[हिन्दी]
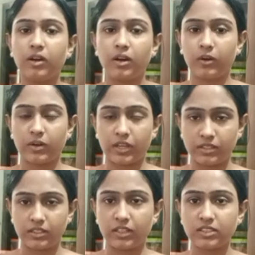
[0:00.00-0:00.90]
और
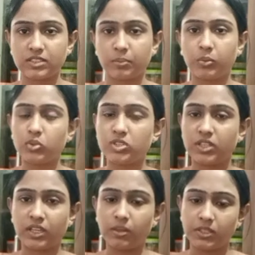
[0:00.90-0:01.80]
अदरक सब कुछ
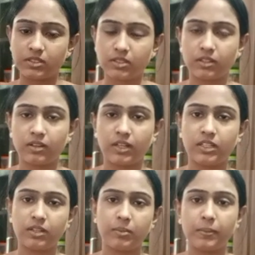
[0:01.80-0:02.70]
देखे मिक्सर
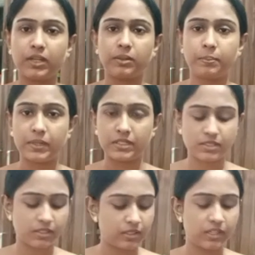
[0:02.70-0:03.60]
ग्राइंडर में मैंने
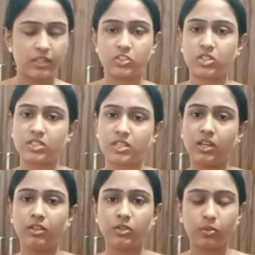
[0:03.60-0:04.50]
पेस्ट कर लिया अच्छा सा
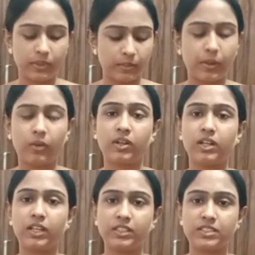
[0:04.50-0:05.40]
तो मैंने पाउडर
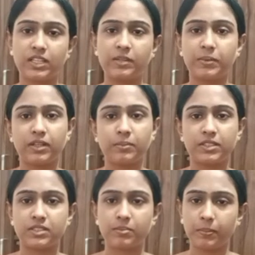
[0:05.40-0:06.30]
लिया इसीलिए मैंने
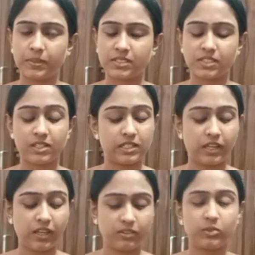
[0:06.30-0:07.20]
मिक्सर में पेस्ट कर लिया
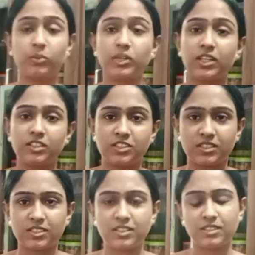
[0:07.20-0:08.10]
तो एक अच्छा
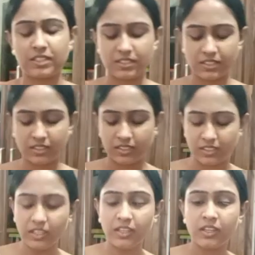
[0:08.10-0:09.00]
सा टेस्ट आते
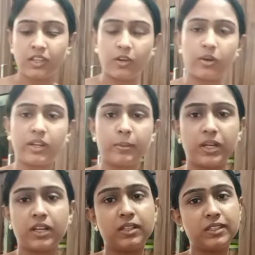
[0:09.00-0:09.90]
हैं और
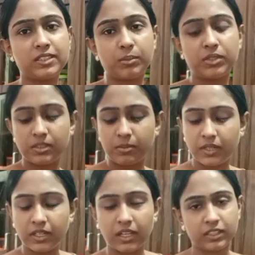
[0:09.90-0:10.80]
नमक हल्दी सब इसी में ही
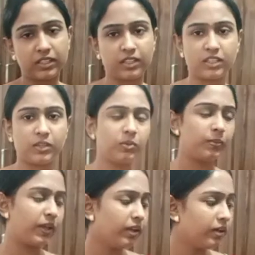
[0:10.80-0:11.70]
डाल के रखी हूँ
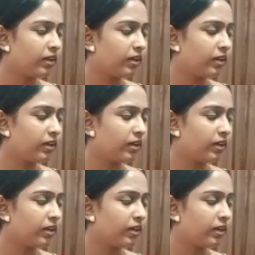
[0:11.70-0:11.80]
मैं